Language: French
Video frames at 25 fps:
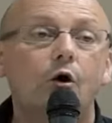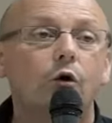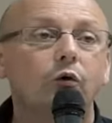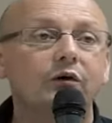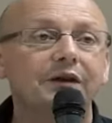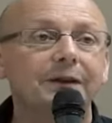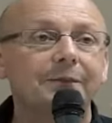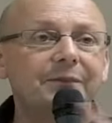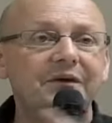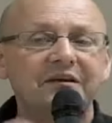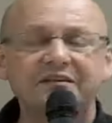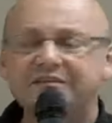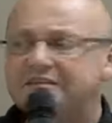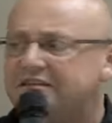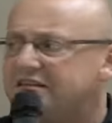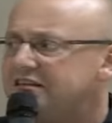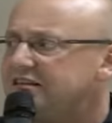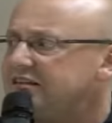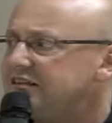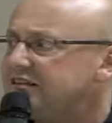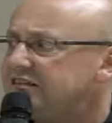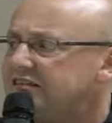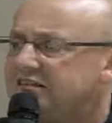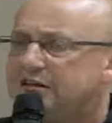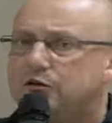On n'a pas assez
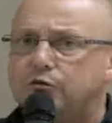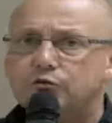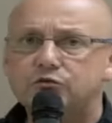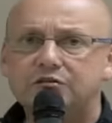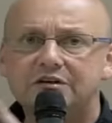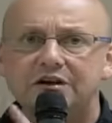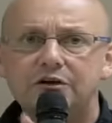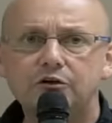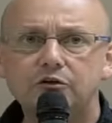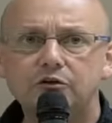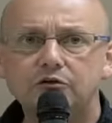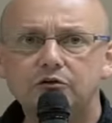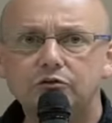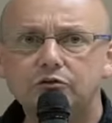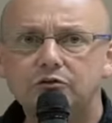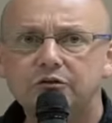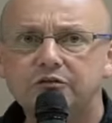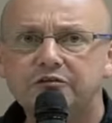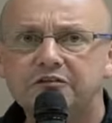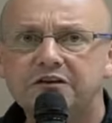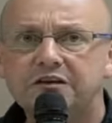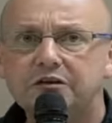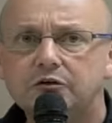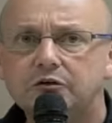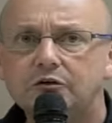insisté tout à l'heure sur le
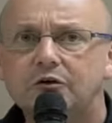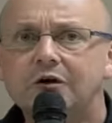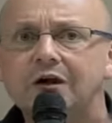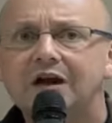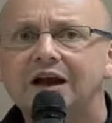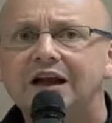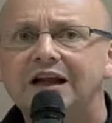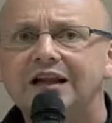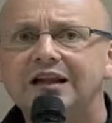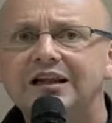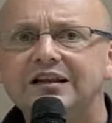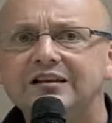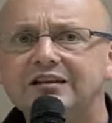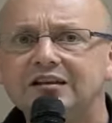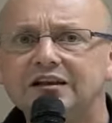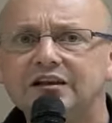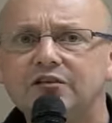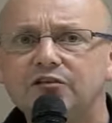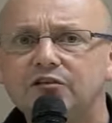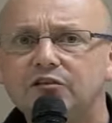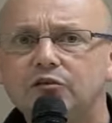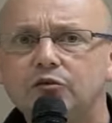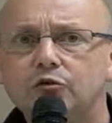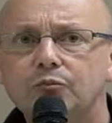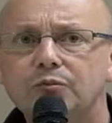fait que les
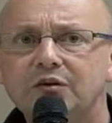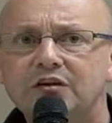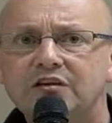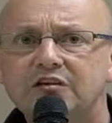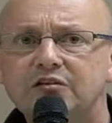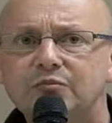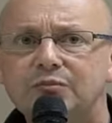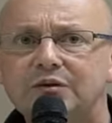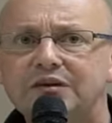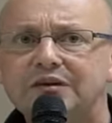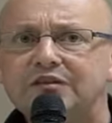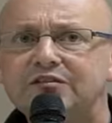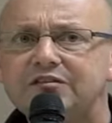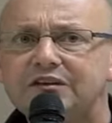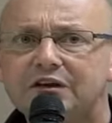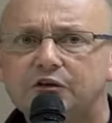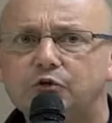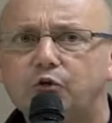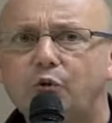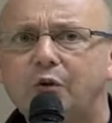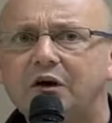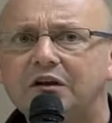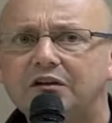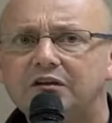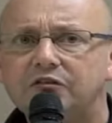télévisions participatives, il y a
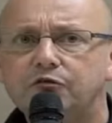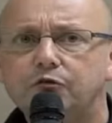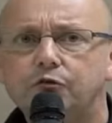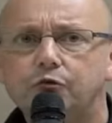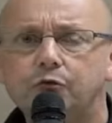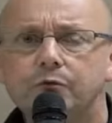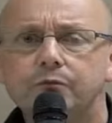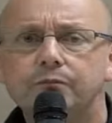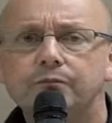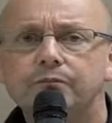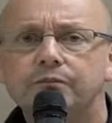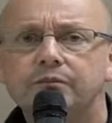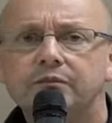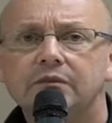trois niveaux.